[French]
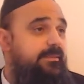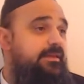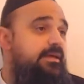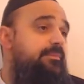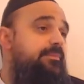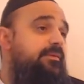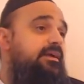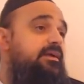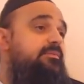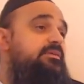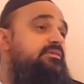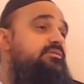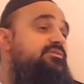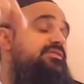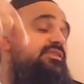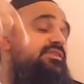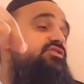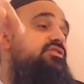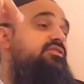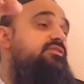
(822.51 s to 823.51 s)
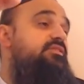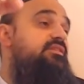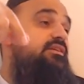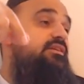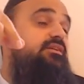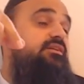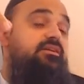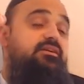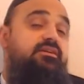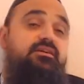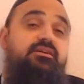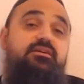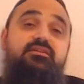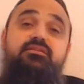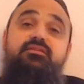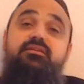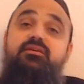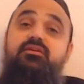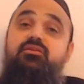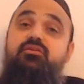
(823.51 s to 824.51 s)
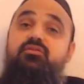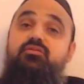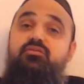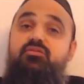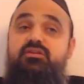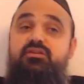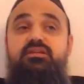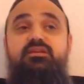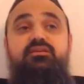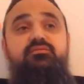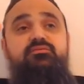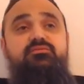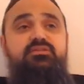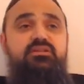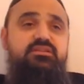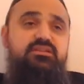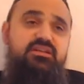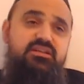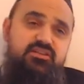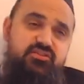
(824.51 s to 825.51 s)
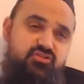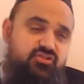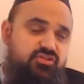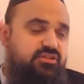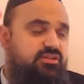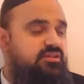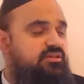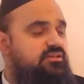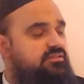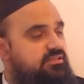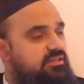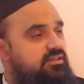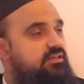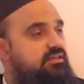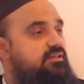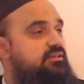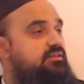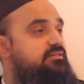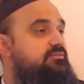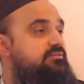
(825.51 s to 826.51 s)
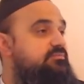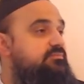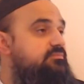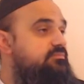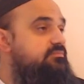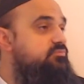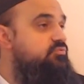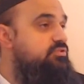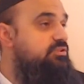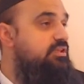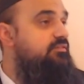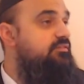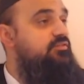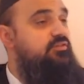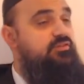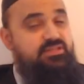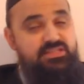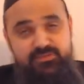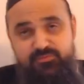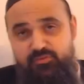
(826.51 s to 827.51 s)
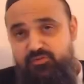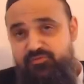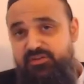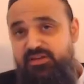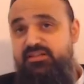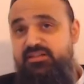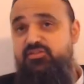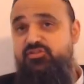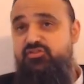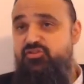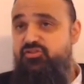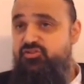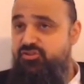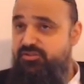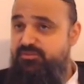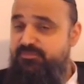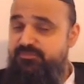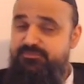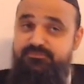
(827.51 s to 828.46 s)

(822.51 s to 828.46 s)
Et après, il met son sachet de thé dans le cli. On a des ni c'est mieux de faire clichénis.